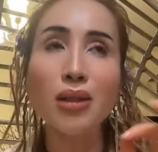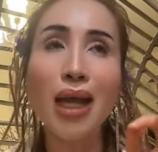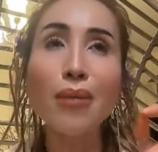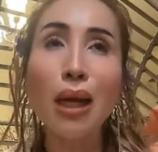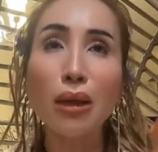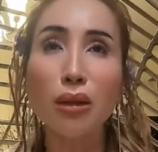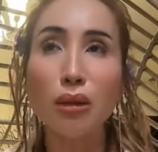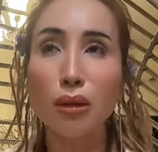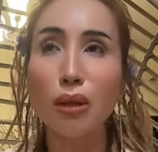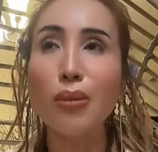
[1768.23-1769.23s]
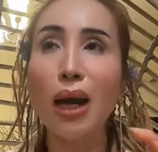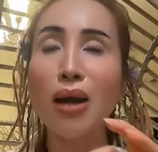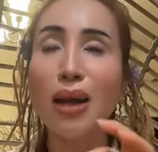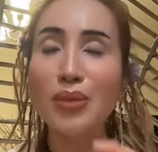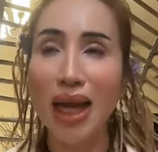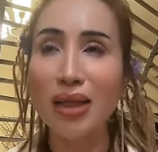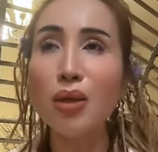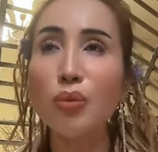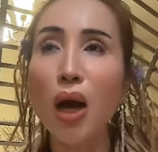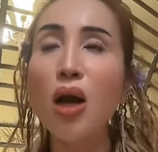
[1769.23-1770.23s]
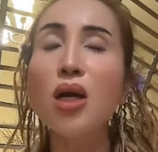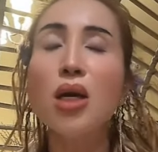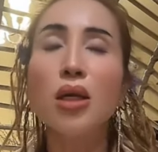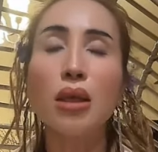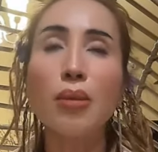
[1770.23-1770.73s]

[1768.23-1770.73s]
họ thắng bằng đường nhưng mà họ làm sẵn trong đó